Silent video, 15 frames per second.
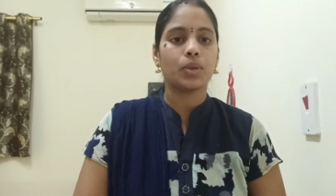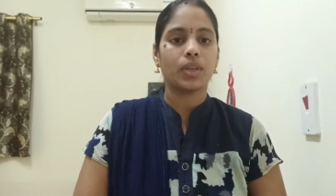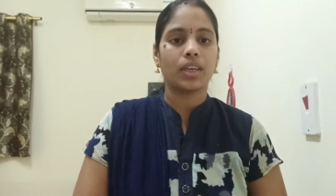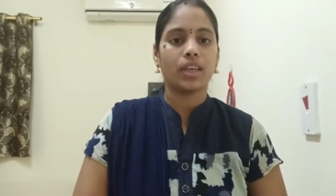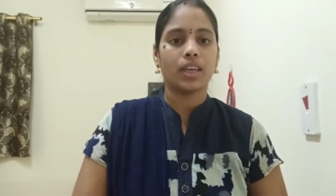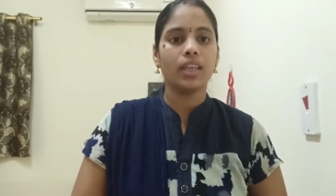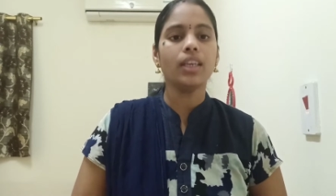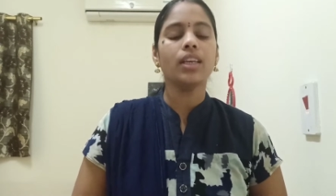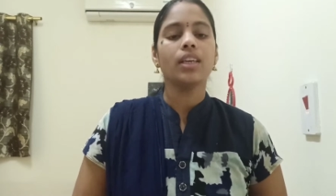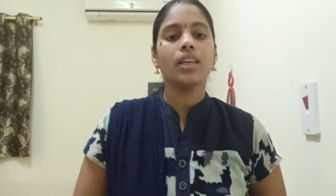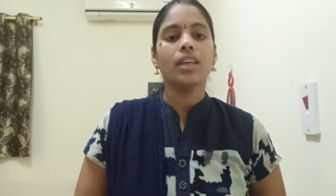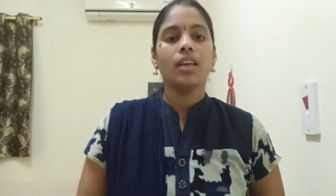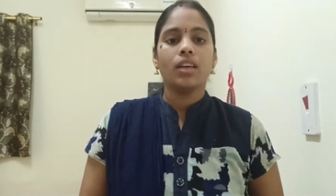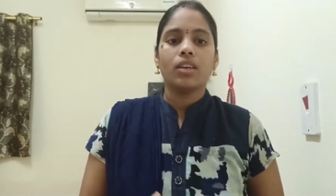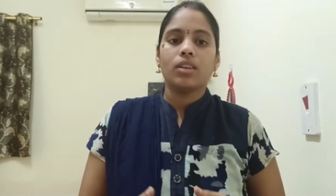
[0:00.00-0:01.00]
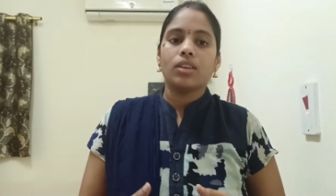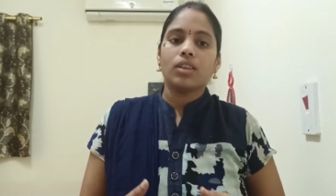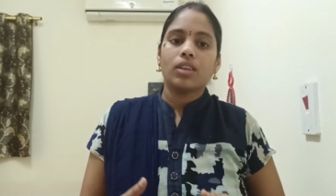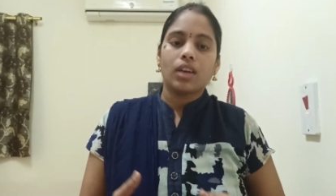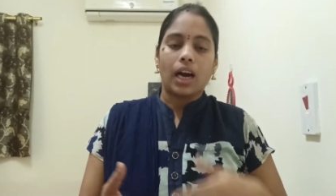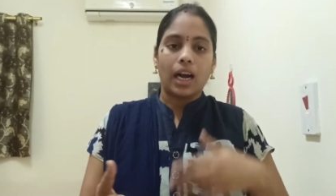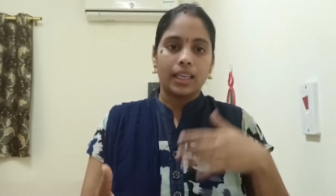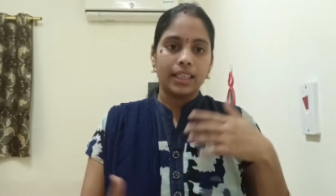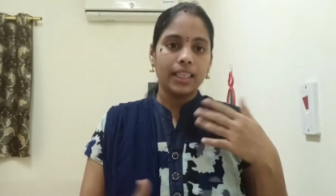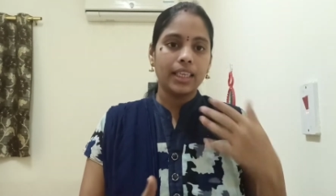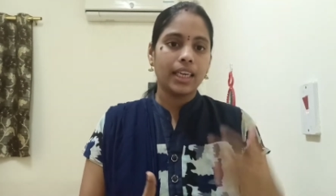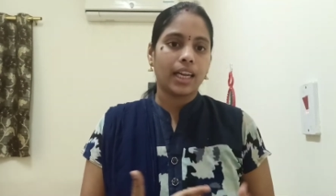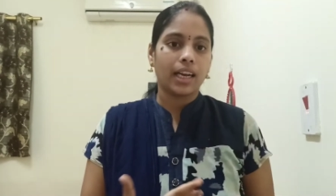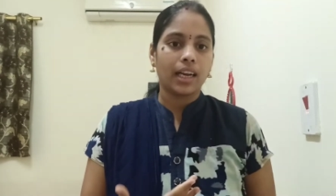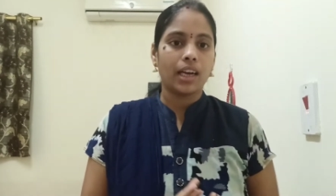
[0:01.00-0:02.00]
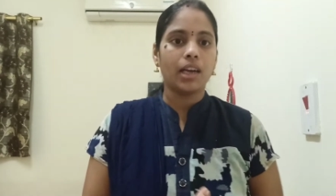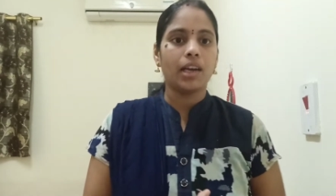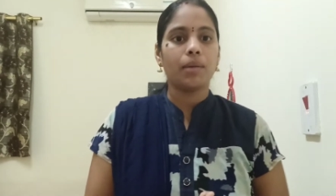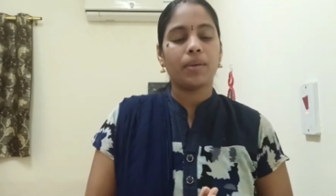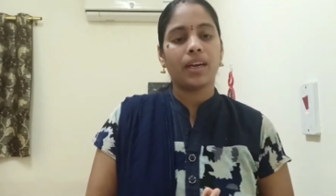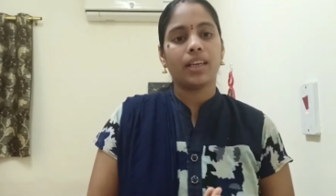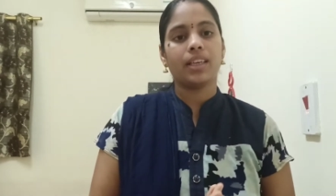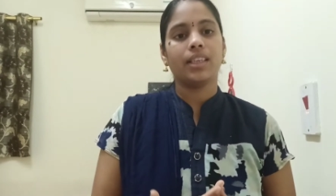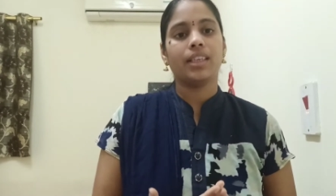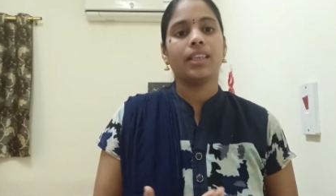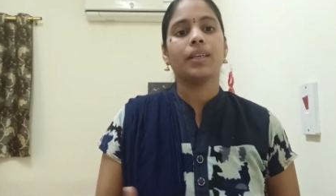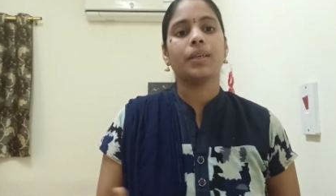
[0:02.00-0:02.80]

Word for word: చూడండి అది కనుక మనకి